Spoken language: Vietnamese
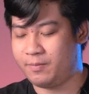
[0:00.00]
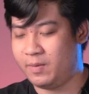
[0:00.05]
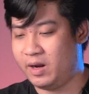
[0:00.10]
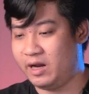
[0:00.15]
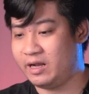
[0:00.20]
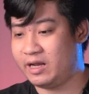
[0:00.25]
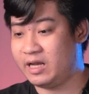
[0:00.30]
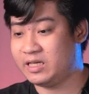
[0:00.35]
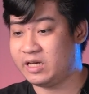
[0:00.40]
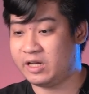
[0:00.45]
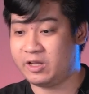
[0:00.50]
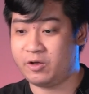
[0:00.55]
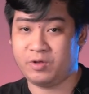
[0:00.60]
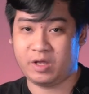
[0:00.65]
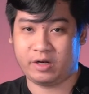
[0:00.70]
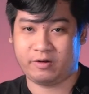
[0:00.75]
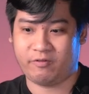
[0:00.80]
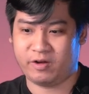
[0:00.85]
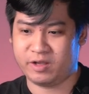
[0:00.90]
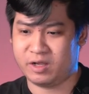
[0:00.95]
đặc biệt là các sàn giao
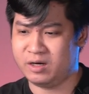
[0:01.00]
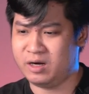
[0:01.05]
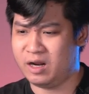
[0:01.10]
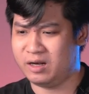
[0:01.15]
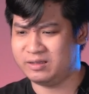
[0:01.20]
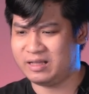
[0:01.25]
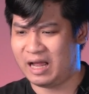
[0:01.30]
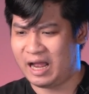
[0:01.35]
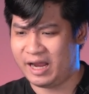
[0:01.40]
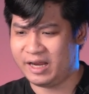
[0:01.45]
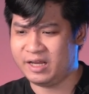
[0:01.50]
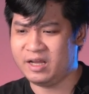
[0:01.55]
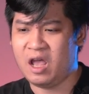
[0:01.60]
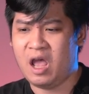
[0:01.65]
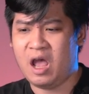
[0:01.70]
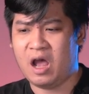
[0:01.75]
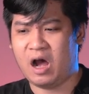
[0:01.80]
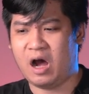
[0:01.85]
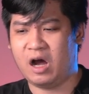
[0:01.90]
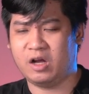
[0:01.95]
dịch và những nền tảng
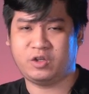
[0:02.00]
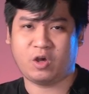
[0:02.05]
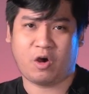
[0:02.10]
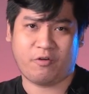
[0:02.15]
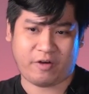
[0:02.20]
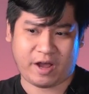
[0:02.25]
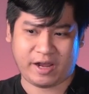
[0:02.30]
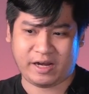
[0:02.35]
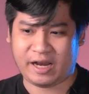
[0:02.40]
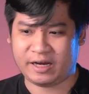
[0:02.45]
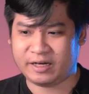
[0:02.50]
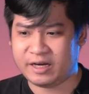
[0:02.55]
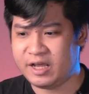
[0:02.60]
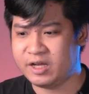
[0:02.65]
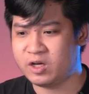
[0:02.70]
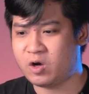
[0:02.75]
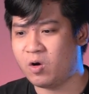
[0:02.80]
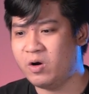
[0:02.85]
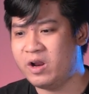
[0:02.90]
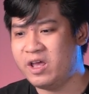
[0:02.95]
uh, cho vay
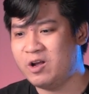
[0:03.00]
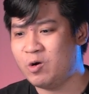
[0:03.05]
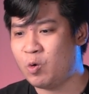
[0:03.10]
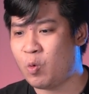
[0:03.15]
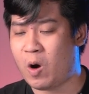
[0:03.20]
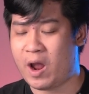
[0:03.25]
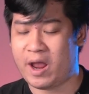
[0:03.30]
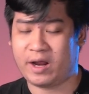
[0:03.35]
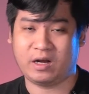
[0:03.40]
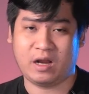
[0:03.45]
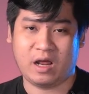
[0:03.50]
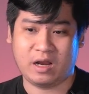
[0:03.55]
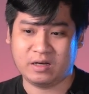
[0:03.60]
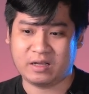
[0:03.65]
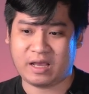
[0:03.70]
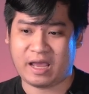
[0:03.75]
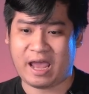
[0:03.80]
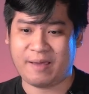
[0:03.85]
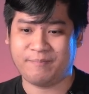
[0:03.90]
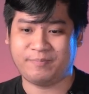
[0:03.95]
lending có liên quan đến
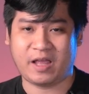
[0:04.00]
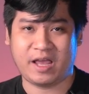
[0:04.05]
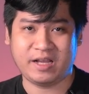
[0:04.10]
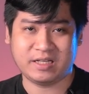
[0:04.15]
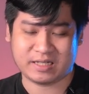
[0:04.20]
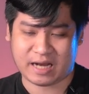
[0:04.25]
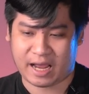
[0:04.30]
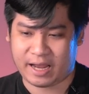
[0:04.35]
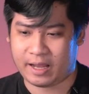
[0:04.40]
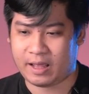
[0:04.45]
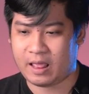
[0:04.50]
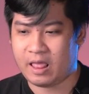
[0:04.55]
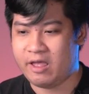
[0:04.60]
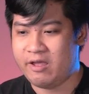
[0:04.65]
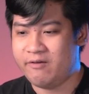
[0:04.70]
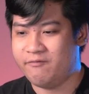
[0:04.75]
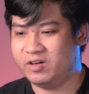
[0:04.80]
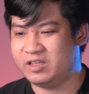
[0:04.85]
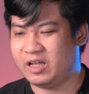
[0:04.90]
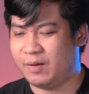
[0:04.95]
cái FTX này
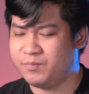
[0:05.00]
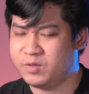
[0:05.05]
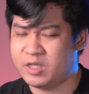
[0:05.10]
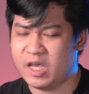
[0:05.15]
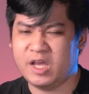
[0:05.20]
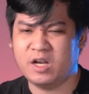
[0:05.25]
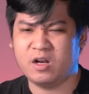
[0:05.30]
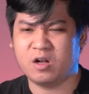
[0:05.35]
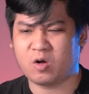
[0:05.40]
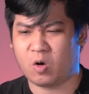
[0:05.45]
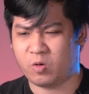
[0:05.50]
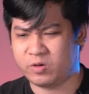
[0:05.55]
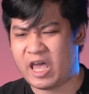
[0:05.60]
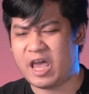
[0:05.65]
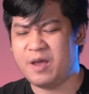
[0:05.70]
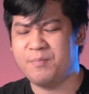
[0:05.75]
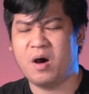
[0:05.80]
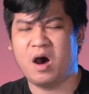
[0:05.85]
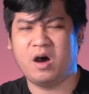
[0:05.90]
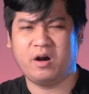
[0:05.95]
và thậm chí nó còn
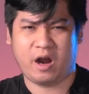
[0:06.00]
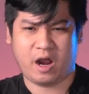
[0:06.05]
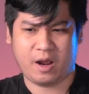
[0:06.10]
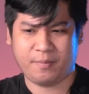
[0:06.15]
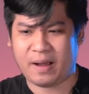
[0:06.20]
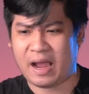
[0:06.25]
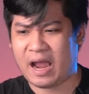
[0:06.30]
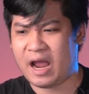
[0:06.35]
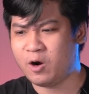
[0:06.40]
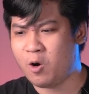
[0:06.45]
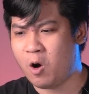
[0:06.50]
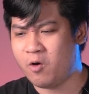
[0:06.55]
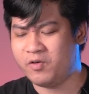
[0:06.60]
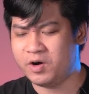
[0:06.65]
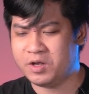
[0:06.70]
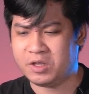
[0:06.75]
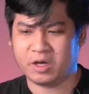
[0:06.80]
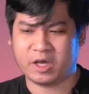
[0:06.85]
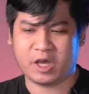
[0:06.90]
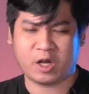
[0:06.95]
dây mơ rễ má đối
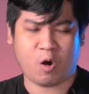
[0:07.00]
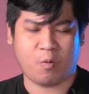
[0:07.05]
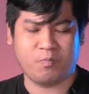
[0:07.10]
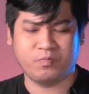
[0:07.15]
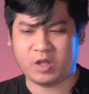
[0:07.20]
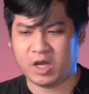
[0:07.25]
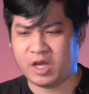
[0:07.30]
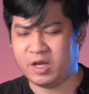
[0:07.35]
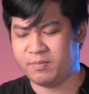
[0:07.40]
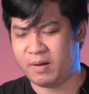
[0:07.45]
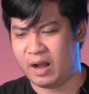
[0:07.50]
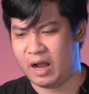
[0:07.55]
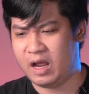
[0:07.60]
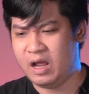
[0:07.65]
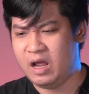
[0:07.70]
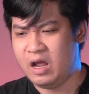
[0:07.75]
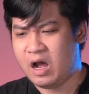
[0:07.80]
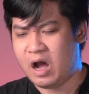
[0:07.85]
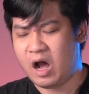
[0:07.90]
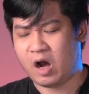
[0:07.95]
với những cái công ty mà
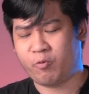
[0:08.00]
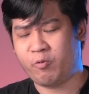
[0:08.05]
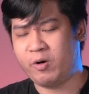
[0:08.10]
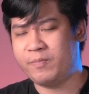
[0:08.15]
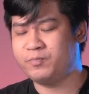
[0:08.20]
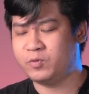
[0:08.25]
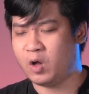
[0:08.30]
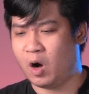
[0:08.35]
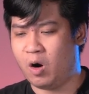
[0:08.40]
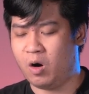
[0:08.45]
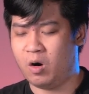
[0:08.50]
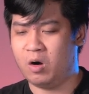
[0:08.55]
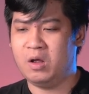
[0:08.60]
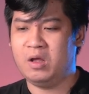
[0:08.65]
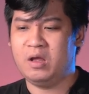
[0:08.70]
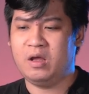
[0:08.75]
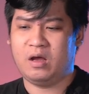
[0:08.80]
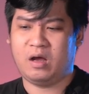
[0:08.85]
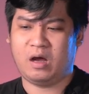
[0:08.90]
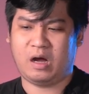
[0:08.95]
uh, crypto
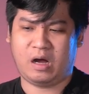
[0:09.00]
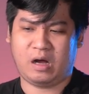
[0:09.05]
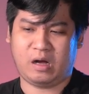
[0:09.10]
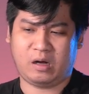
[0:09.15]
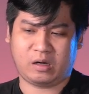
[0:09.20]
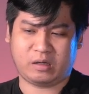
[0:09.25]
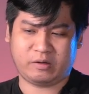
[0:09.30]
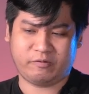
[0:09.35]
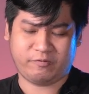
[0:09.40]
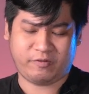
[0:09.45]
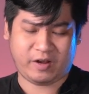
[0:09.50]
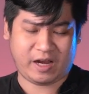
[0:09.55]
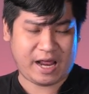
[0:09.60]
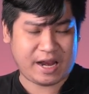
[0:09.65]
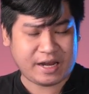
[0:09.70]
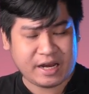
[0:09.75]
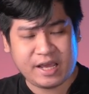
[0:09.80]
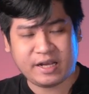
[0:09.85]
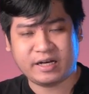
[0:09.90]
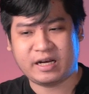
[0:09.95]
uh, về
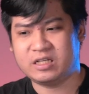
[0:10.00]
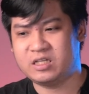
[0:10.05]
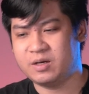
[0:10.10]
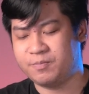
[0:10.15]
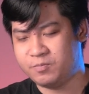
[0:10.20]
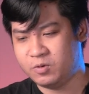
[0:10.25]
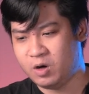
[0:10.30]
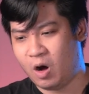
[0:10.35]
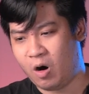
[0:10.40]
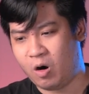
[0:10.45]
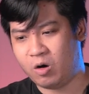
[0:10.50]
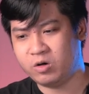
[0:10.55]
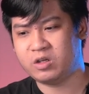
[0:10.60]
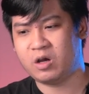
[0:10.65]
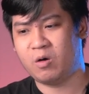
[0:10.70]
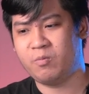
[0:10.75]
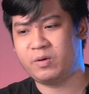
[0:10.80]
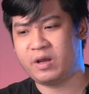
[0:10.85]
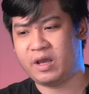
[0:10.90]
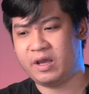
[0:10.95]
lending đã sụp đổ
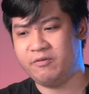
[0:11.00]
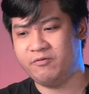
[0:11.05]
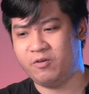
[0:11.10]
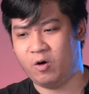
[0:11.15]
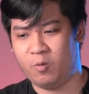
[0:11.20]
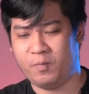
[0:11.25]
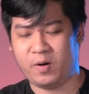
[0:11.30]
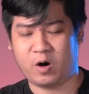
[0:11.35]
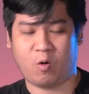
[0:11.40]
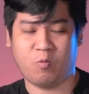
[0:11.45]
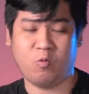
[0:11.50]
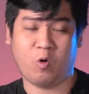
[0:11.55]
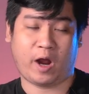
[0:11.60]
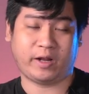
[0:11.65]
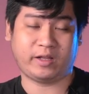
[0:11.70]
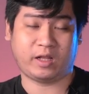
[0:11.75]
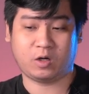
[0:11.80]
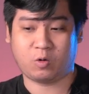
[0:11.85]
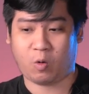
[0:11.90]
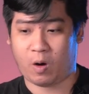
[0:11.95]
trong cái vụ mà khủng
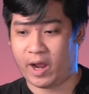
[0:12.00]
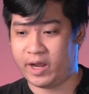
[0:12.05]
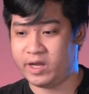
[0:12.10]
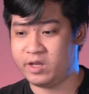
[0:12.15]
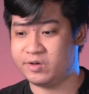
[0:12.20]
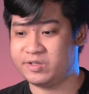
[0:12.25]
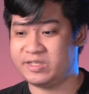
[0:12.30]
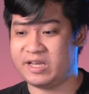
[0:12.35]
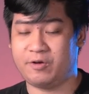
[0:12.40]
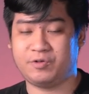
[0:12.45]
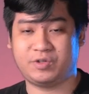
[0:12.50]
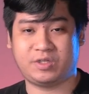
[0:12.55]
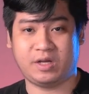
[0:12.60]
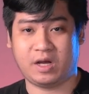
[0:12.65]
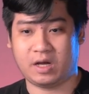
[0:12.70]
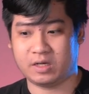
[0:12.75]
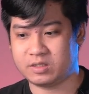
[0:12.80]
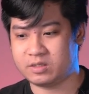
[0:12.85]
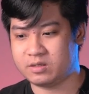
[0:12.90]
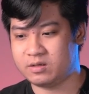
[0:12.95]
hoảng thanh khoản do
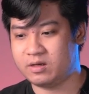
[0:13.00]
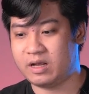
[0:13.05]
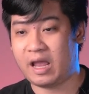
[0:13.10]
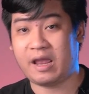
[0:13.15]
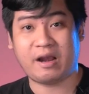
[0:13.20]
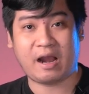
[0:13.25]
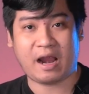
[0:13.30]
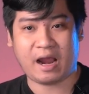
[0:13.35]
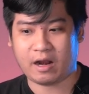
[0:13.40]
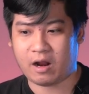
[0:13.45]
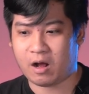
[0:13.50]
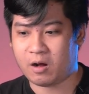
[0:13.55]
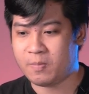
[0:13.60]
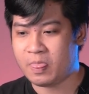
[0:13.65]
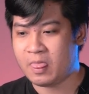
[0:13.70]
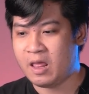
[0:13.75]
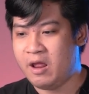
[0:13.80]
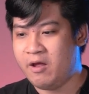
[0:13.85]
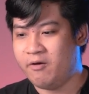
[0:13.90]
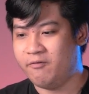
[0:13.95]
Celsius gây ra
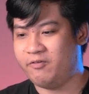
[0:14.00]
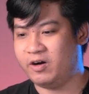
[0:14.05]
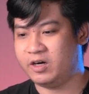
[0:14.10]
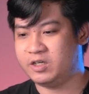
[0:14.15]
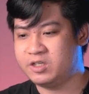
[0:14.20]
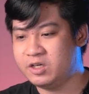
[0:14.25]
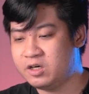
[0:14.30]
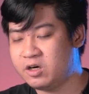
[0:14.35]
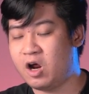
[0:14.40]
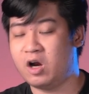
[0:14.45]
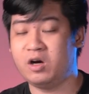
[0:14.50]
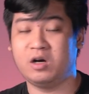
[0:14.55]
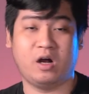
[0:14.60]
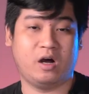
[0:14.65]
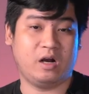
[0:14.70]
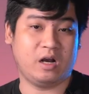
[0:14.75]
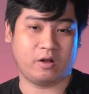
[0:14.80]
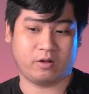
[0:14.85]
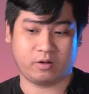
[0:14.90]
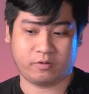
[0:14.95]
đó và trước đó
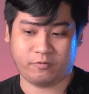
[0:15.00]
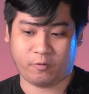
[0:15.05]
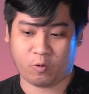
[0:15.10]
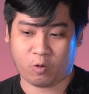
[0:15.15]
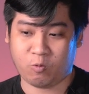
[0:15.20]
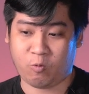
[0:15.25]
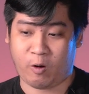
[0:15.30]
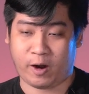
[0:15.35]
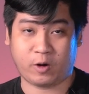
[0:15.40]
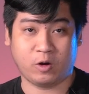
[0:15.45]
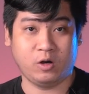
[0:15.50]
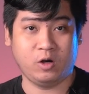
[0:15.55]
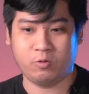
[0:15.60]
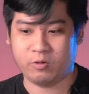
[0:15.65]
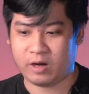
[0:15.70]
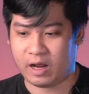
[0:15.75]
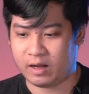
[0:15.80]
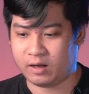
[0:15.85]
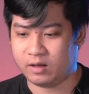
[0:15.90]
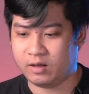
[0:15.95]
nữa là vụ khủng hoảng của
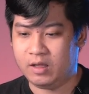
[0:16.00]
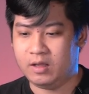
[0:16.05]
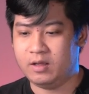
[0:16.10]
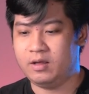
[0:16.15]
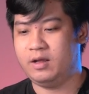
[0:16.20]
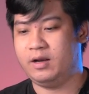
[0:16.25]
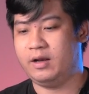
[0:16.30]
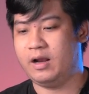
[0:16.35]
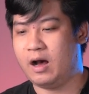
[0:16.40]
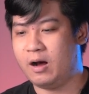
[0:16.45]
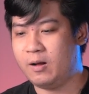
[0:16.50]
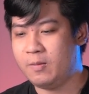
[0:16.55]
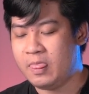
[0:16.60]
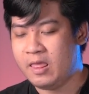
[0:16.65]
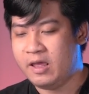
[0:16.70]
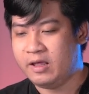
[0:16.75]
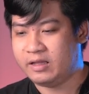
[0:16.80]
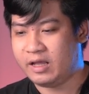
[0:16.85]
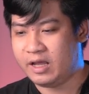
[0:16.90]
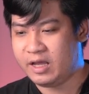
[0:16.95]
Luna đó
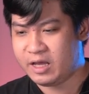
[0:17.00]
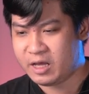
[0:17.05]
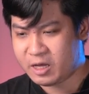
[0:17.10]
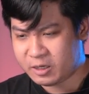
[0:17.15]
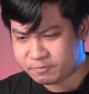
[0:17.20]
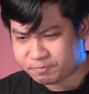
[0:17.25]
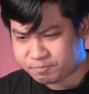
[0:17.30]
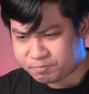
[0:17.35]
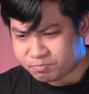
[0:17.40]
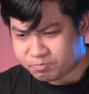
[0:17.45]
thì uh,